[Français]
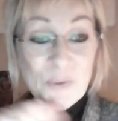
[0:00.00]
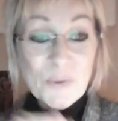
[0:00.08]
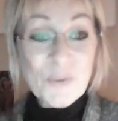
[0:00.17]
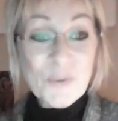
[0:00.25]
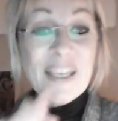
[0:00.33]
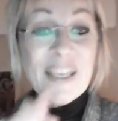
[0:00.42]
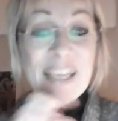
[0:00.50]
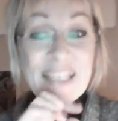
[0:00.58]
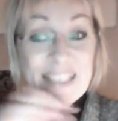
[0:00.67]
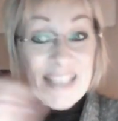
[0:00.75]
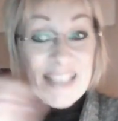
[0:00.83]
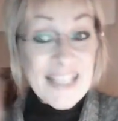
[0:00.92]
Donc
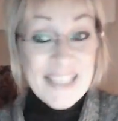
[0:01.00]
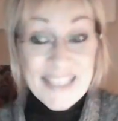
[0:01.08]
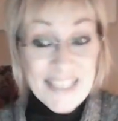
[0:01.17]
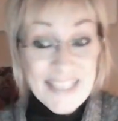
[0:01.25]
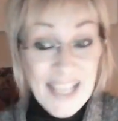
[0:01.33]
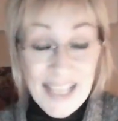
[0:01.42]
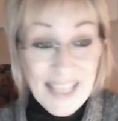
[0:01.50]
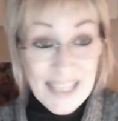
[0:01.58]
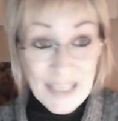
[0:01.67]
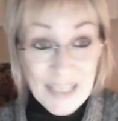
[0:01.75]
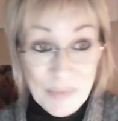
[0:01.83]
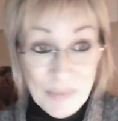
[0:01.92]
c'est Lisa
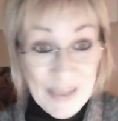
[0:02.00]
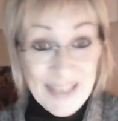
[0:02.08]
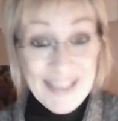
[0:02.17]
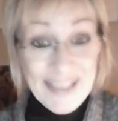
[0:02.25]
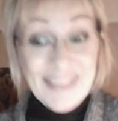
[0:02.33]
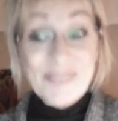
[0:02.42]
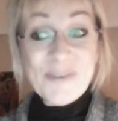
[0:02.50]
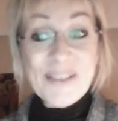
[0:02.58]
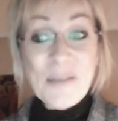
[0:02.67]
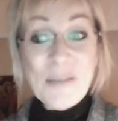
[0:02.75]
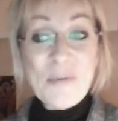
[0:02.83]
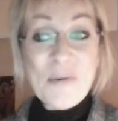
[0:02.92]
Arcamela tout
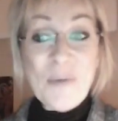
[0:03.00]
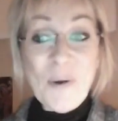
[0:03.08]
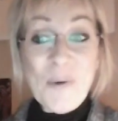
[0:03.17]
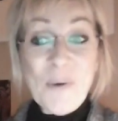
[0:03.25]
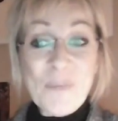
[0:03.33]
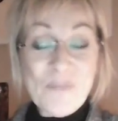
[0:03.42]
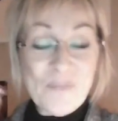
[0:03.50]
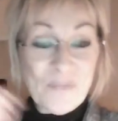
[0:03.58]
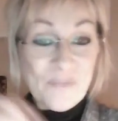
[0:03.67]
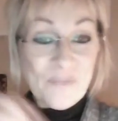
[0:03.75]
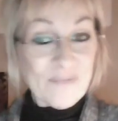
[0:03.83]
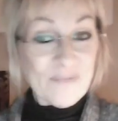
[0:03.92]
simplement
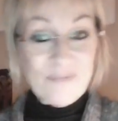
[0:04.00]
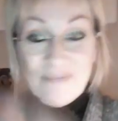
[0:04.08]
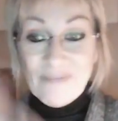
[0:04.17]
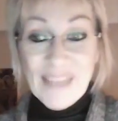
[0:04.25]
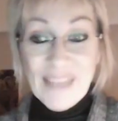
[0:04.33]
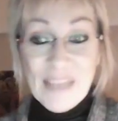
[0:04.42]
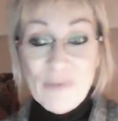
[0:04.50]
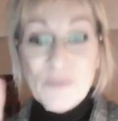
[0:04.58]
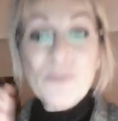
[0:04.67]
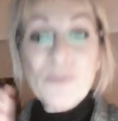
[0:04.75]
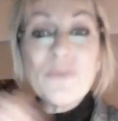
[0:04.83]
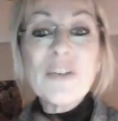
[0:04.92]
et
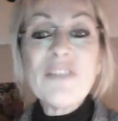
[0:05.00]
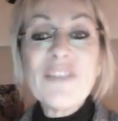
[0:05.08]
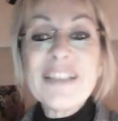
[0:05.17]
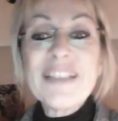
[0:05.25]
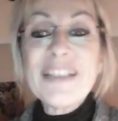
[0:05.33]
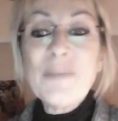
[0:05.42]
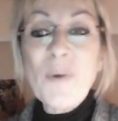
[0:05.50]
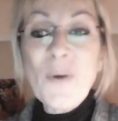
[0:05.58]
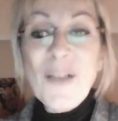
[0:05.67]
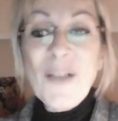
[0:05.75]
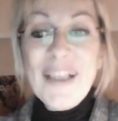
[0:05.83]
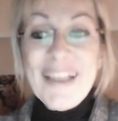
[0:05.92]
vous trouverez facilement.